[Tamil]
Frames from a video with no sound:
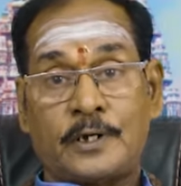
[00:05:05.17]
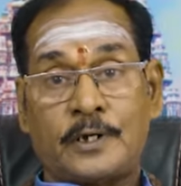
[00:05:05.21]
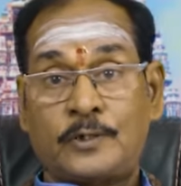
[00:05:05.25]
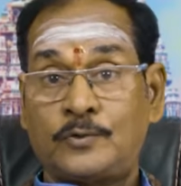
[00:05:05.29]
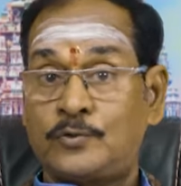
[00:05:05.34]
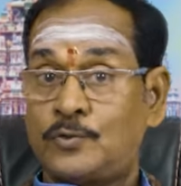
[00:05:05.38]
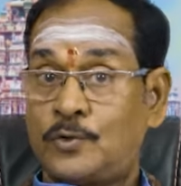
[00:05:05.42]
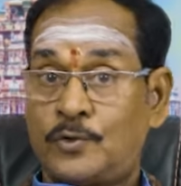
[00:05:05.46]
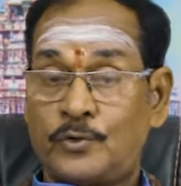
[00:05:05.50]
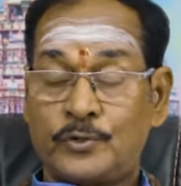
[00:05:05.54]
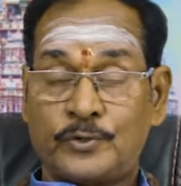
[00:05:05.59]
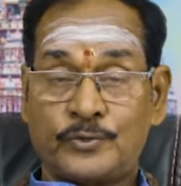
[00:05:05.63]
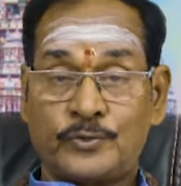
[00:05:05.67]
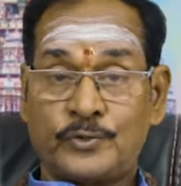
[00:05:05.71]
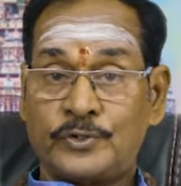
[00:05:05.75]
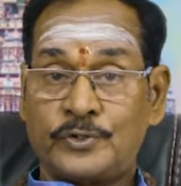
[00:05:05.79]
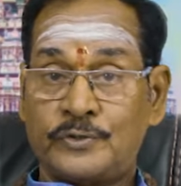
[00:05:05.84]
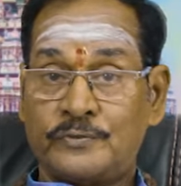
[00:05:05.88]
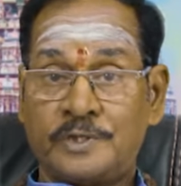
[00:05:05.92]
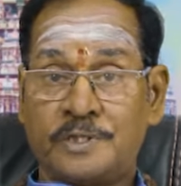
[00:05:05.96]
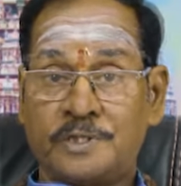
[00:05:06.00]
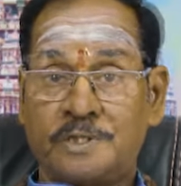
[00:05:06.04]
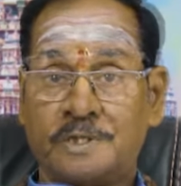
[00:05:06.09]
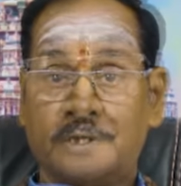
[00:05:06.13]
அதுவும் அவருடைய
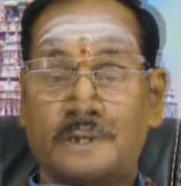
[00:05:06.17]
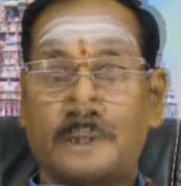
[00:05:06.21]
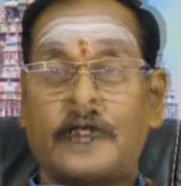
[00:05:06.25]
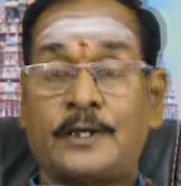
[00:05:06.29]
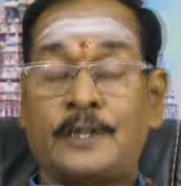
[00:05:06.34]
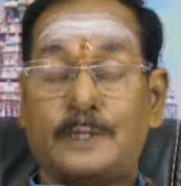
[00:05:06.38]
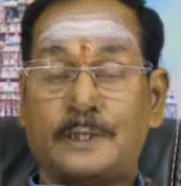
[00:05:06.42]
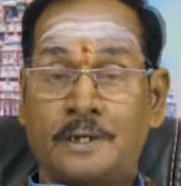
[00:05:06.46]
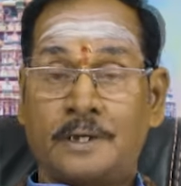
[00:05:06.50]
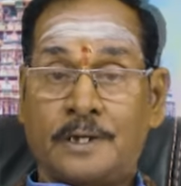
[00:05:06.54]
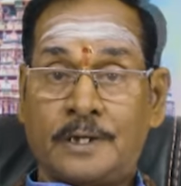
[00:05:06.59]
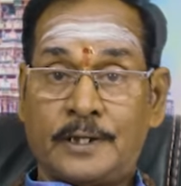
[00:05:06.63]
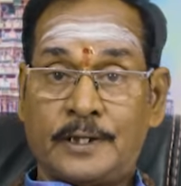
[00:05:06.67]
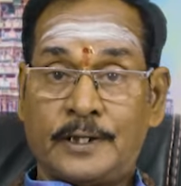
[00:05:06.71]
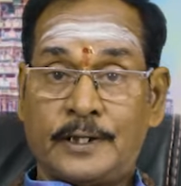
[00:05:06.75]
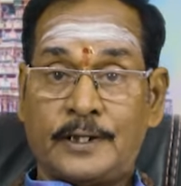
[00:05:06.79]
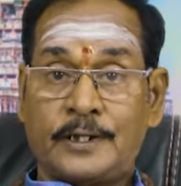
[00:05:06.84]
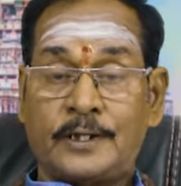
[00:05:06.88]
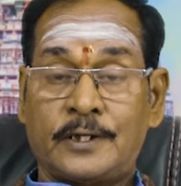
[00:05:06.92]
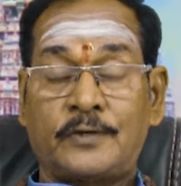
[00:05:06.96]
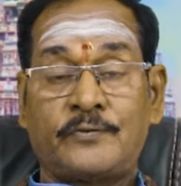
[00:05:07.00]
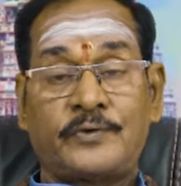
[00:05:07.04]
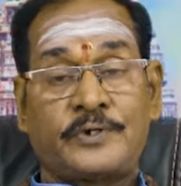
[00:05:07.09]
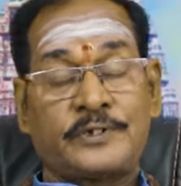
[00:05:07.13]
சொந்த வீடு தானே அதனால
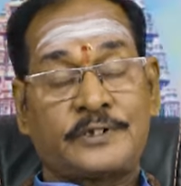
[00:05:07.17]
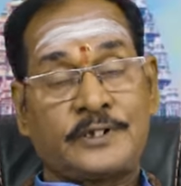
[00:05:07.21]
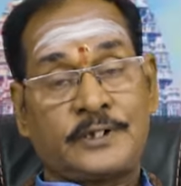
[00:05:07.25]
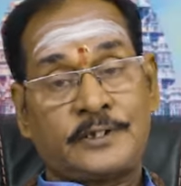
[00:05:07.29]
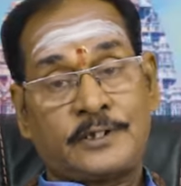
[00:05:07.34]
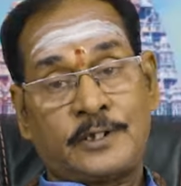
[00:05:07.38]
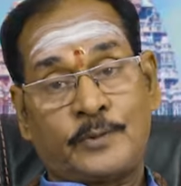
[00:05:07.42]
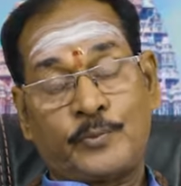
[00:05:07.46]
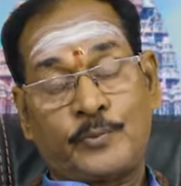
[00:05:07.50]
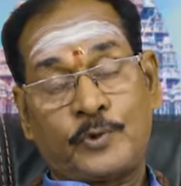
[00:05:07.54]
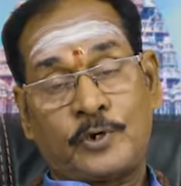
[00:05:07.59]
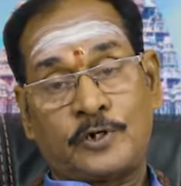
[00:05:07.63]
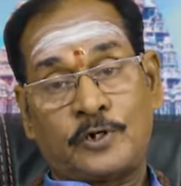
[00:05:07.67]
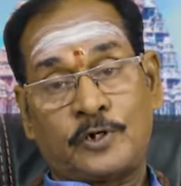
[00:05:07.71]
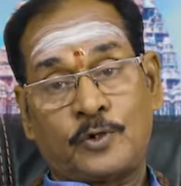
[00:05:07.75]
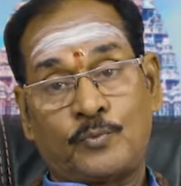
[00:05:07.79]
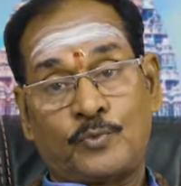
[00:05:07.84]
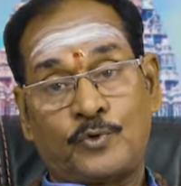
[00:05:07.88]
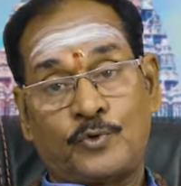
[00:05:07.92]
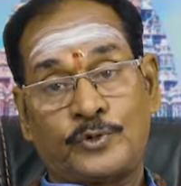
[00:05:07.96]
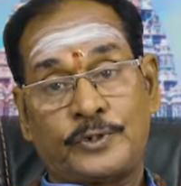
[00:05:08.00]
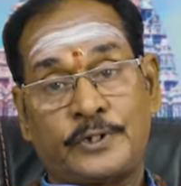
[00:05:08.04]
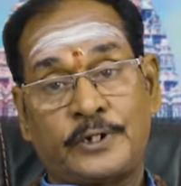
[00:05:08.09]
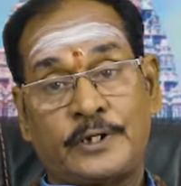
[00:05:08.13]
விருச்சிகத்தை
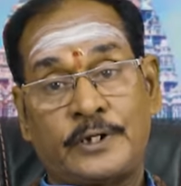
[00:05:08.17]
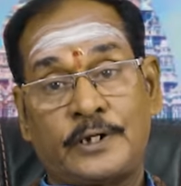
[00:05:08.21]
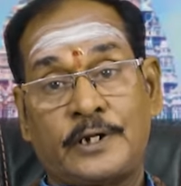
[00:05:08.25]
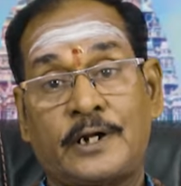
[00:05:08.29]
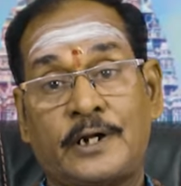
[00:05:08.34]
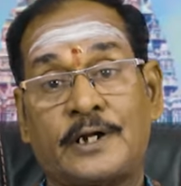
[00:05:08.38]
பார்க்கும்போது